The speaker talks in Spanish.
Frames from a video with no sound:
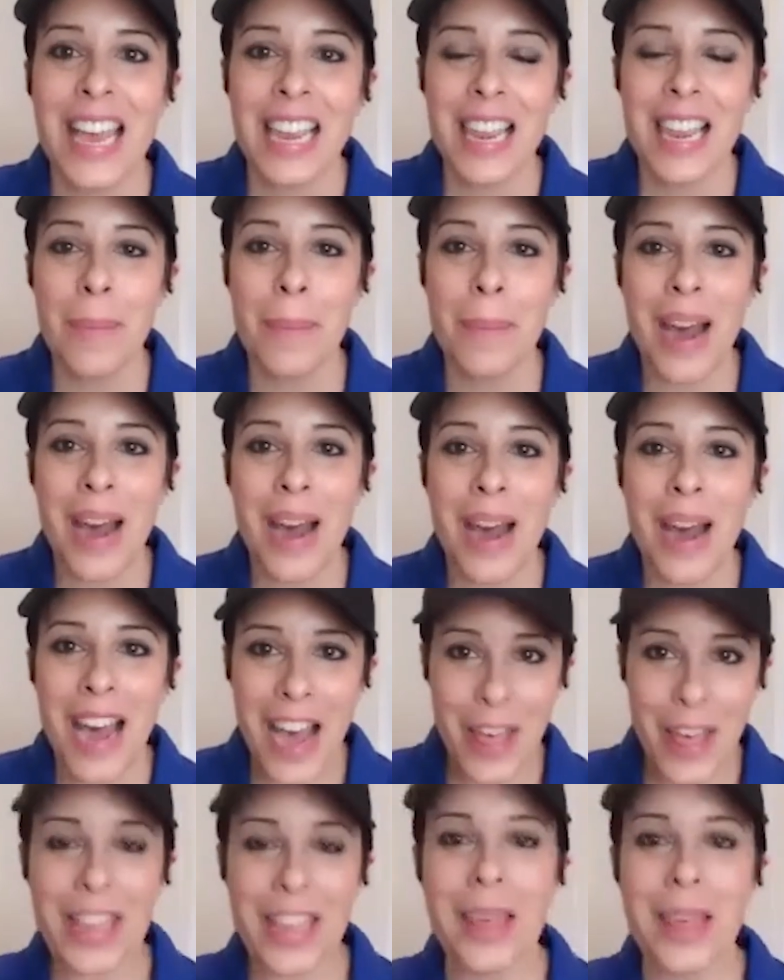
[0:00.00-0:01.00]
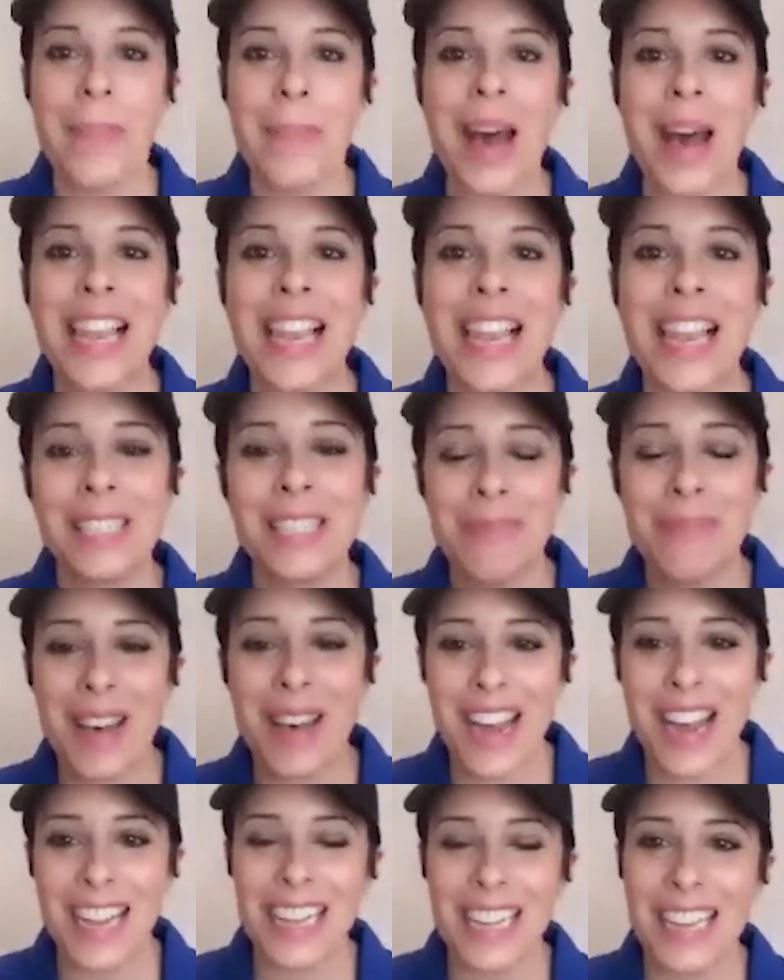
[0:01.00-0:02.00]
la embajadora de Balance
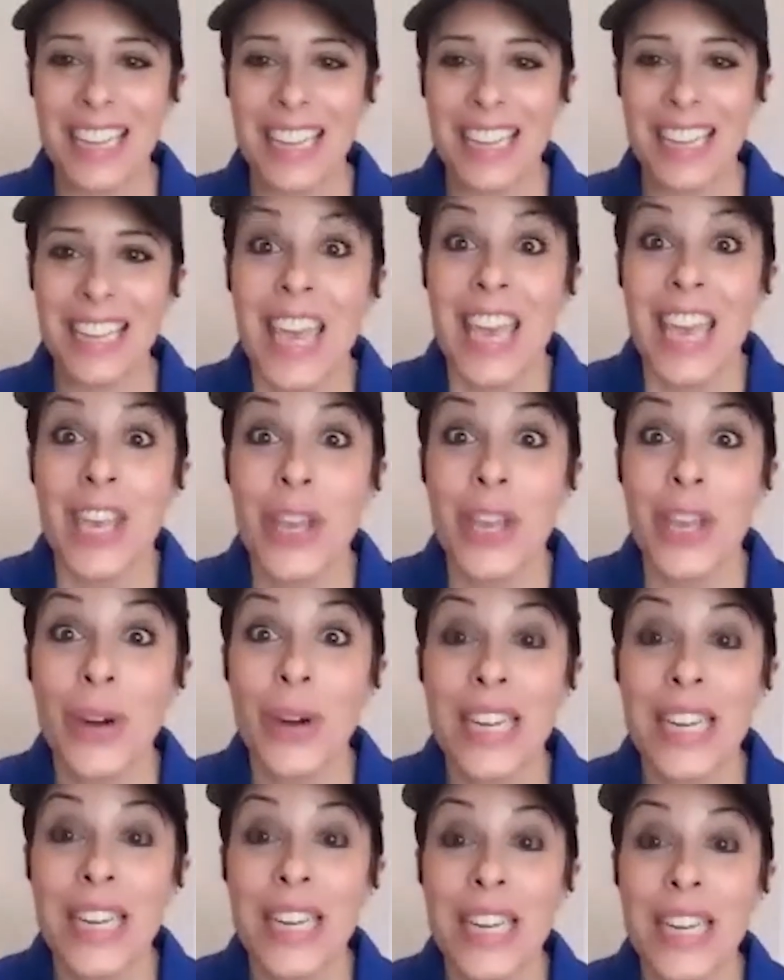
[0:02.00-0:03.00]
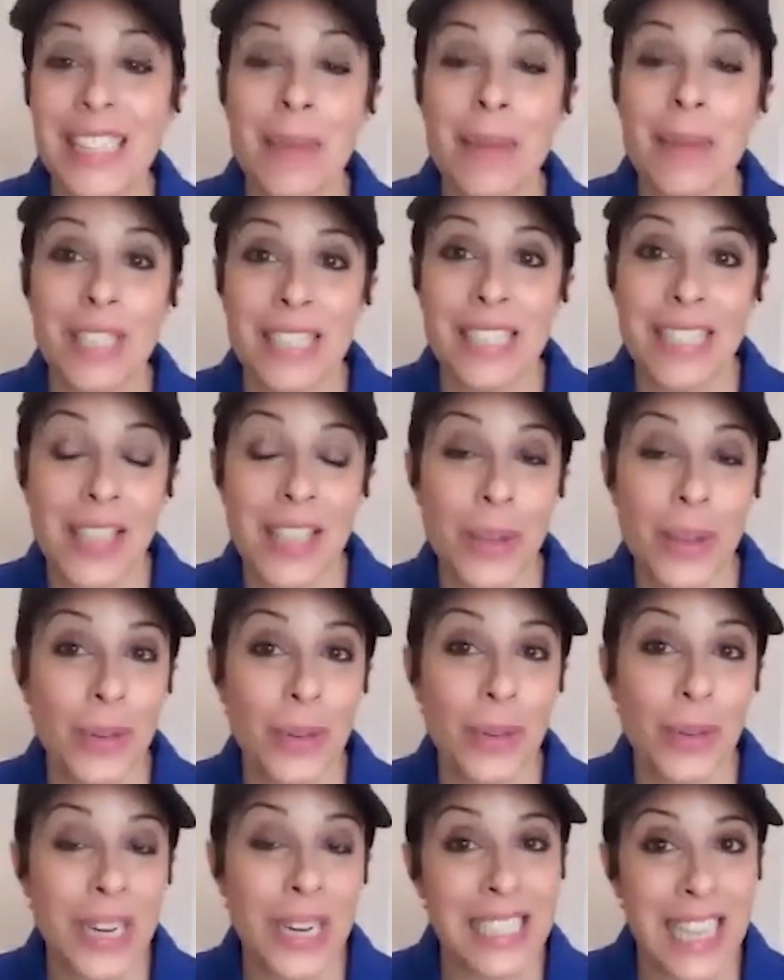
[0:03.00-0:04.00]
Body y hoy estamos haciendo
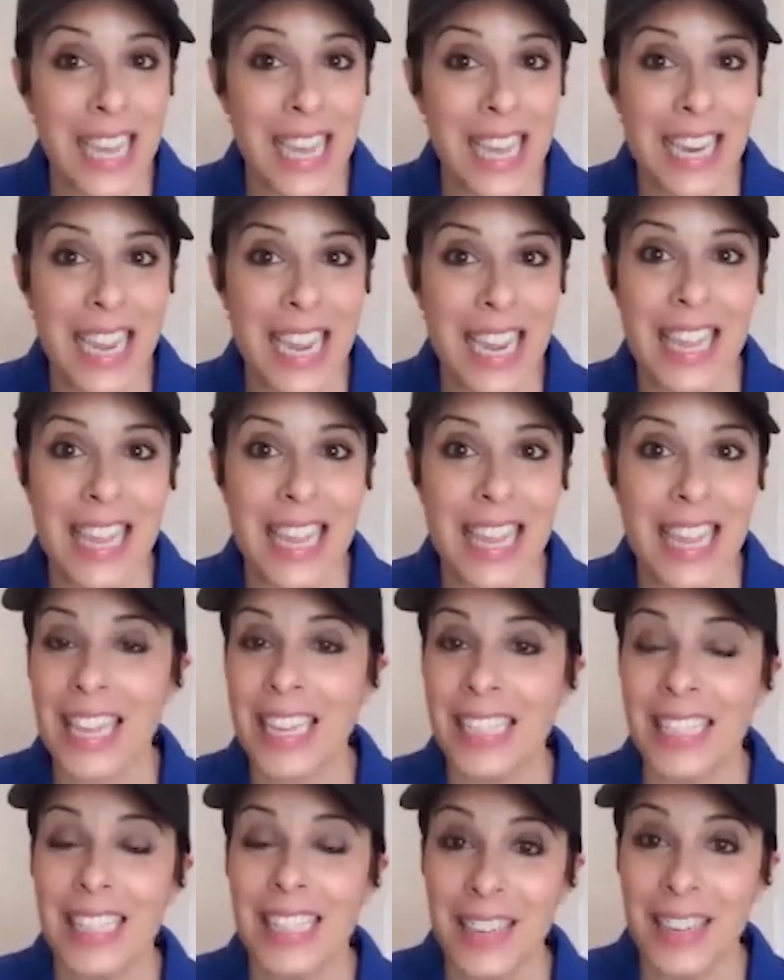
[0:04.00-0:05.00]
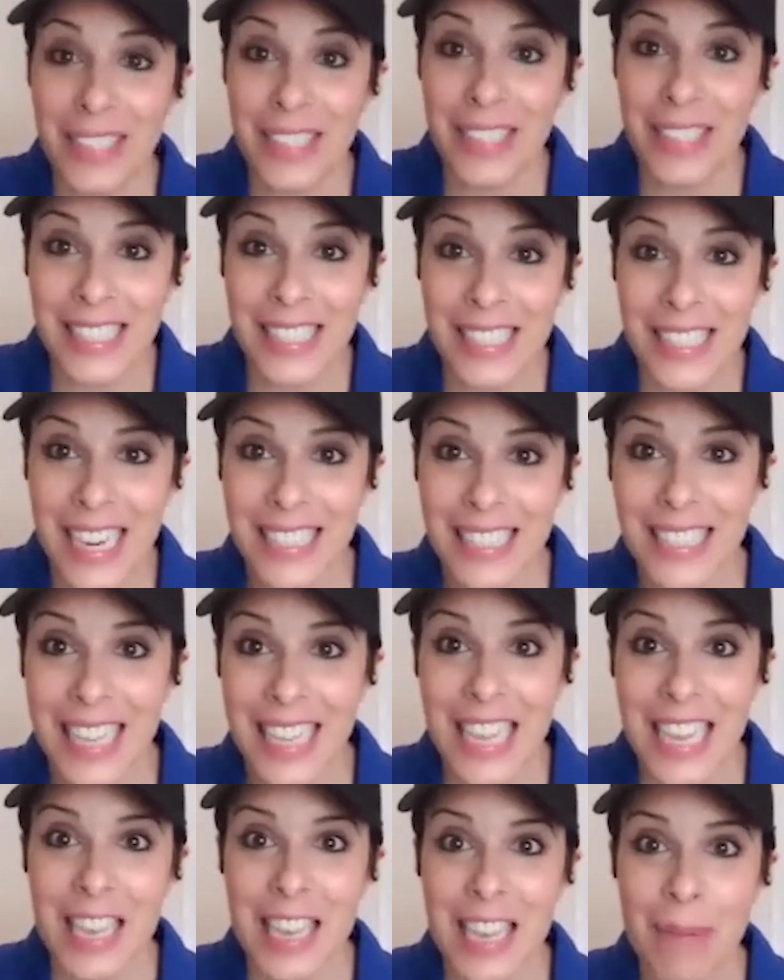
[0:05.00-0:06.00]
una serie de entrevistas
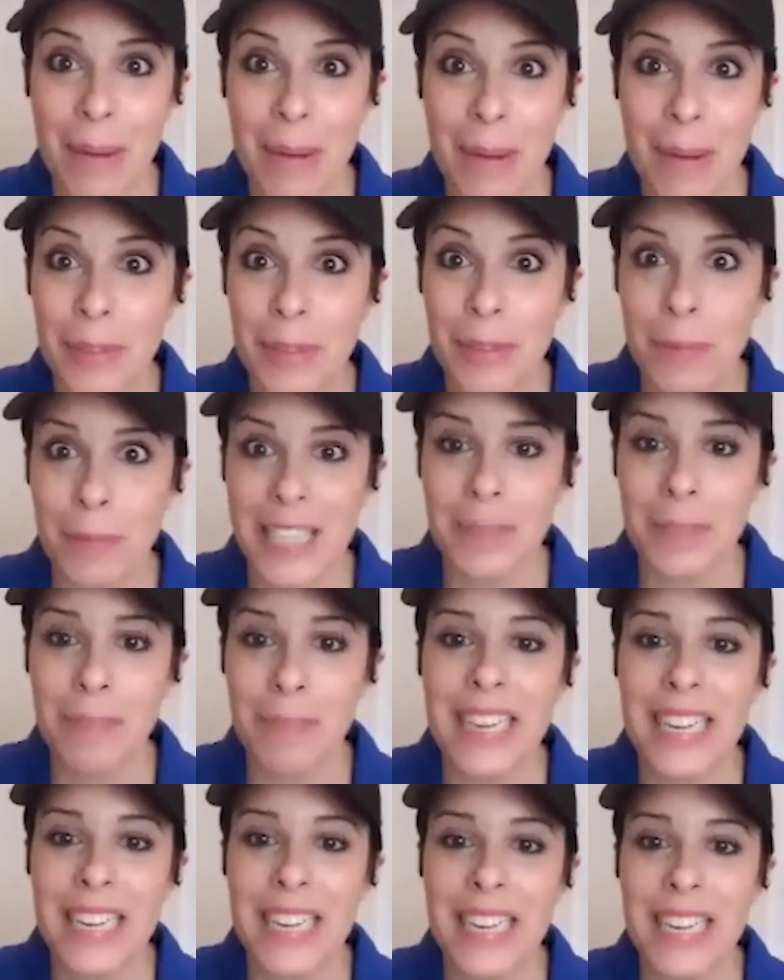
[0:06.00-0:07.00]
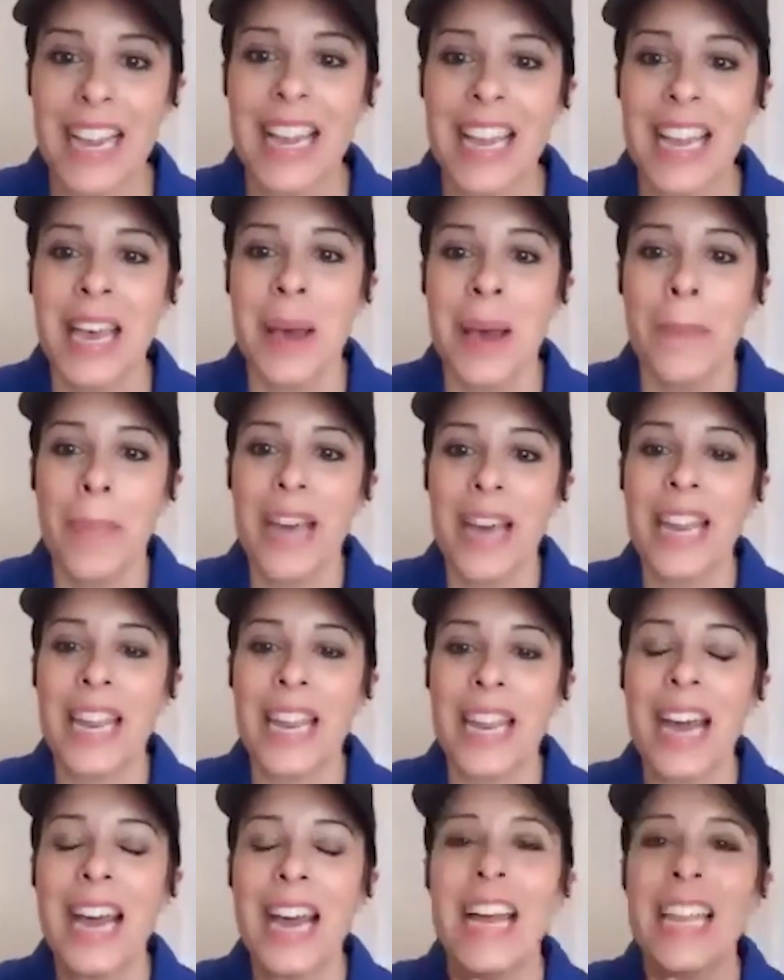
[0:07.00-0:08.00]
y vamos para España
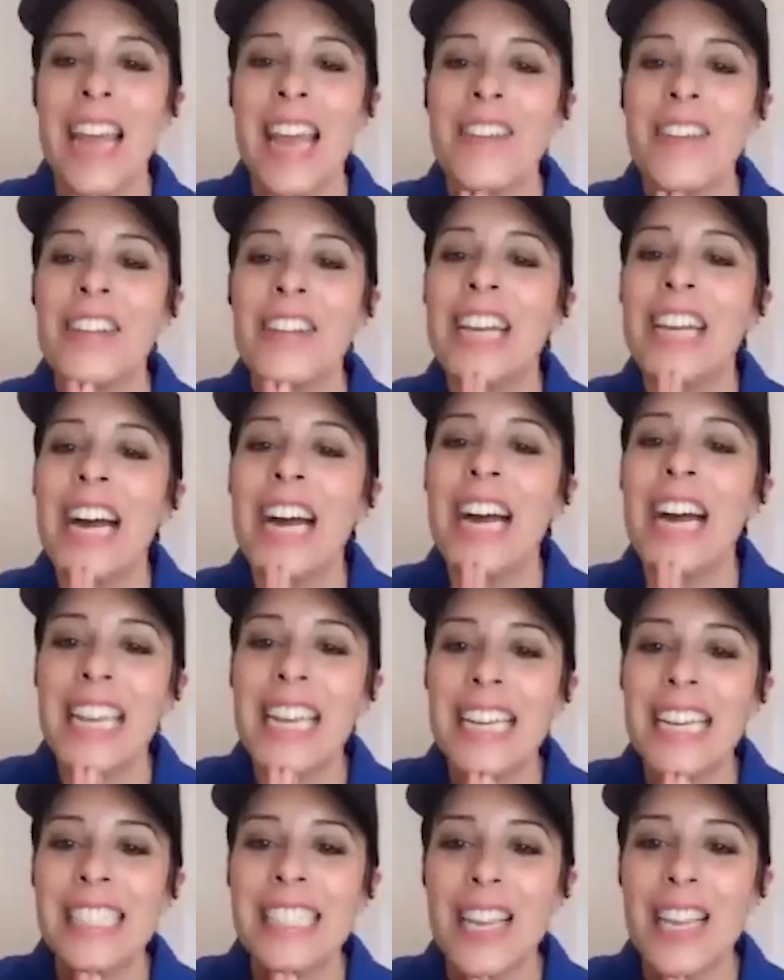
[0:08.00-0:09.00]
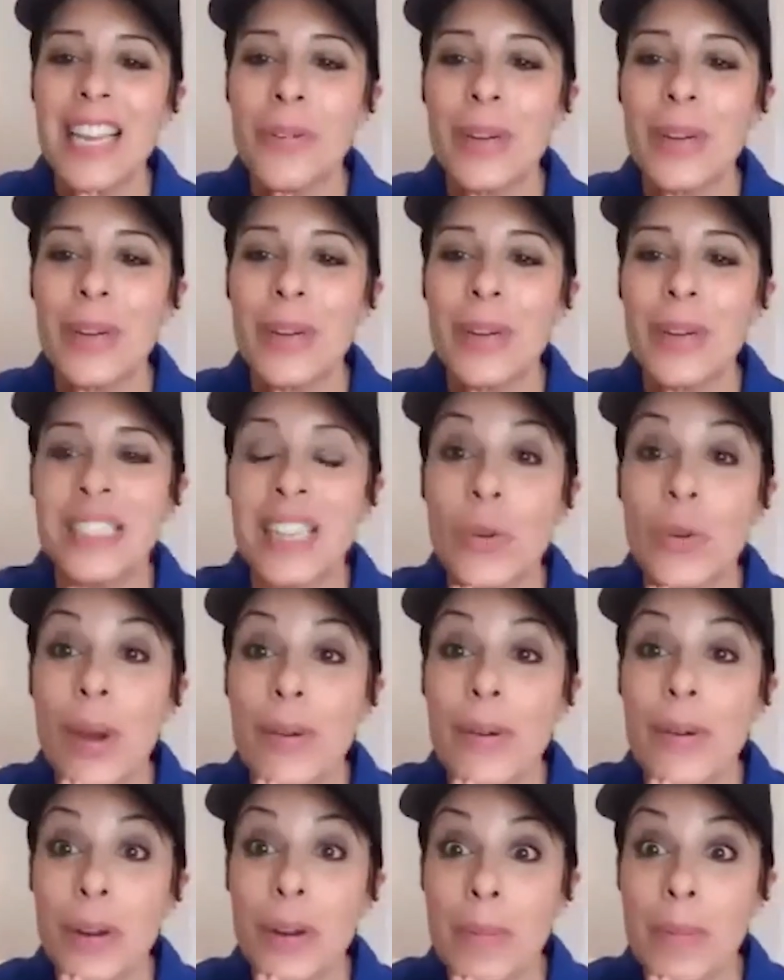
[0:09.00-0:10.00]
para navegar hacia nuestra
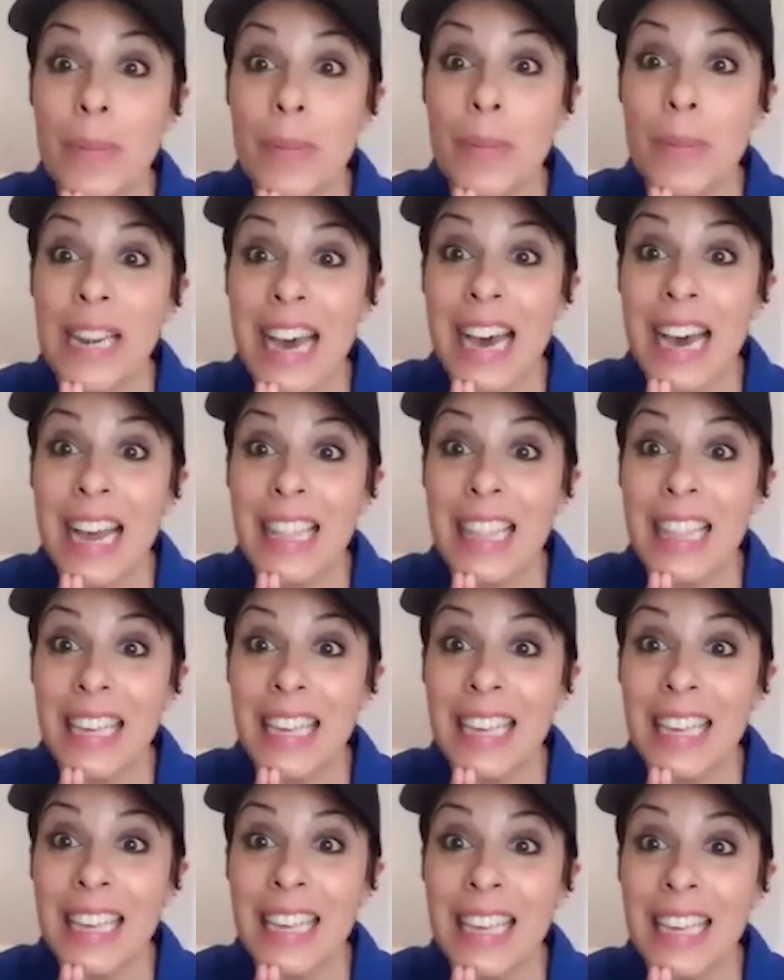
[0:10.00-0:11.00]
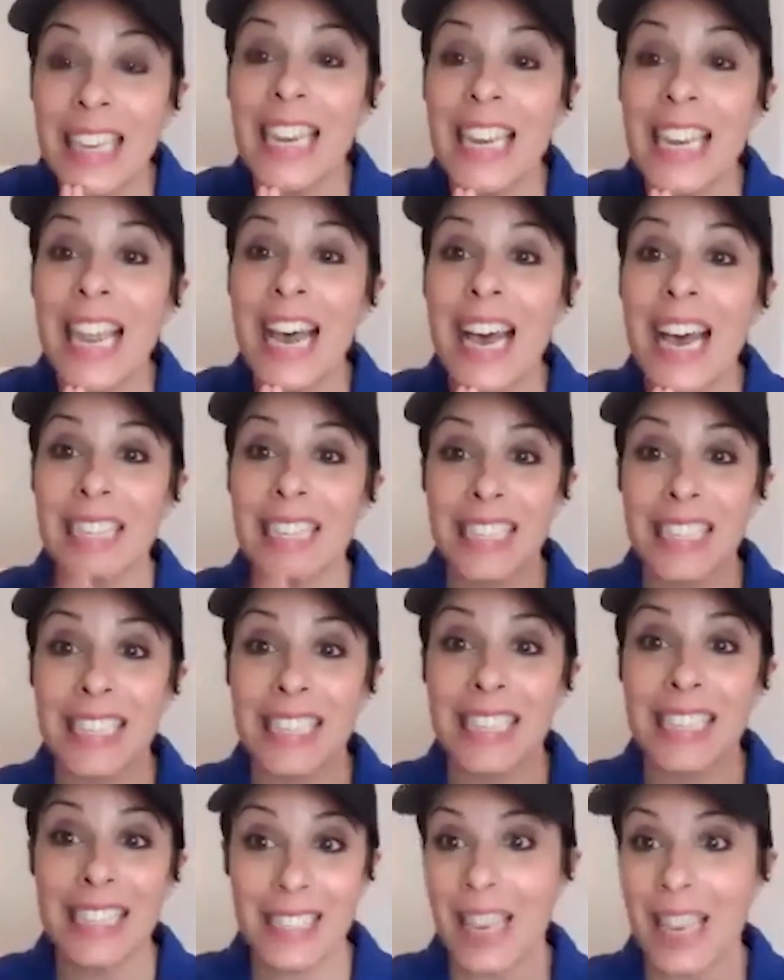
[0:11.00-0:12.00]
nueva normalidad. Y la,
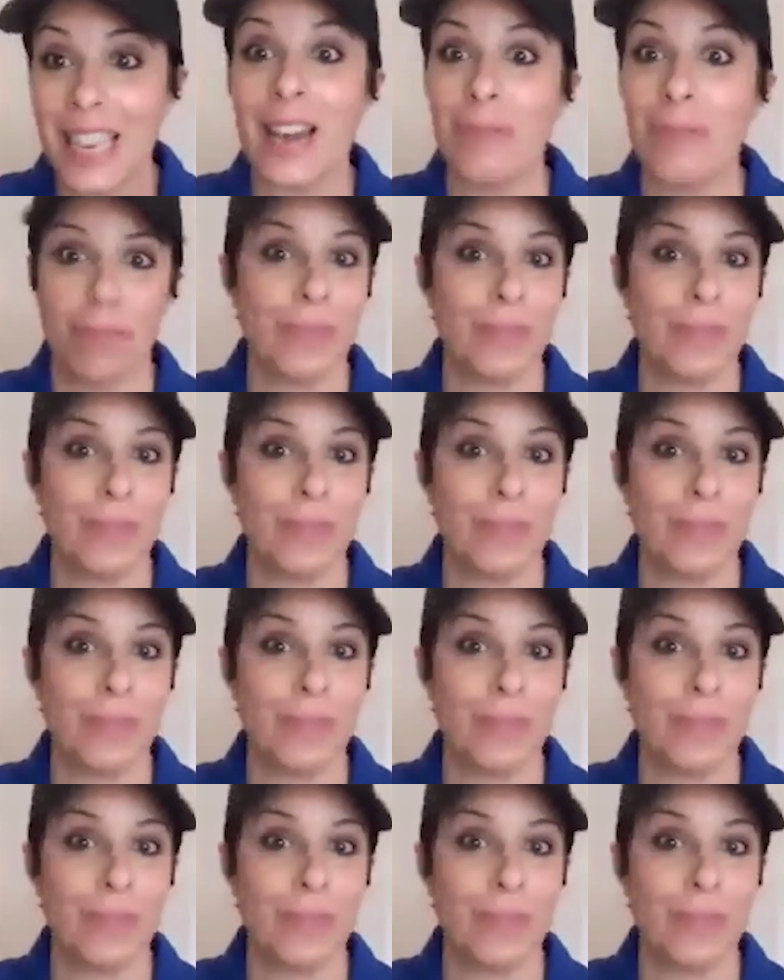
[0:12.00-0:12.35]
la,